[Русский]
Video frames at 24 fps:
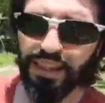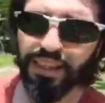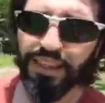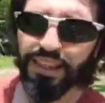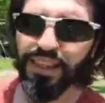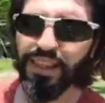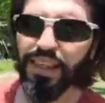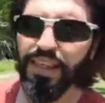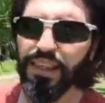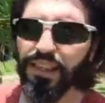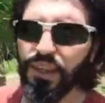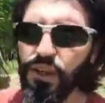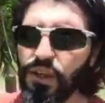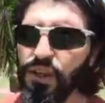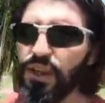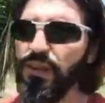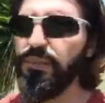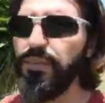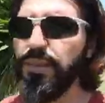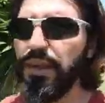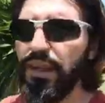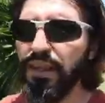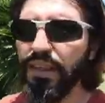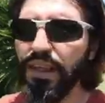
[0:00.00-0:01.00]
и я решил
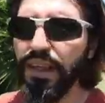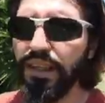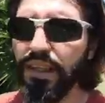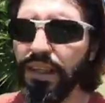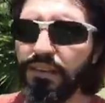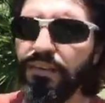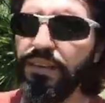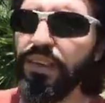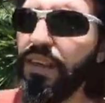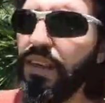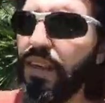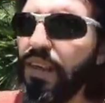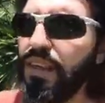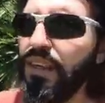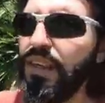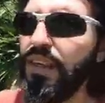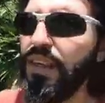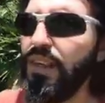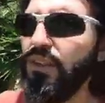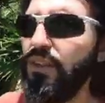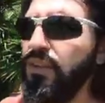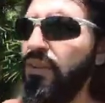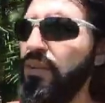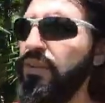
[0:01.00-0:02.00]
переехать в
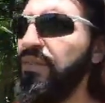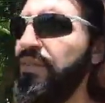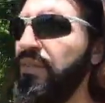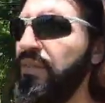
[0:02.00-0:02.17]
Аланию.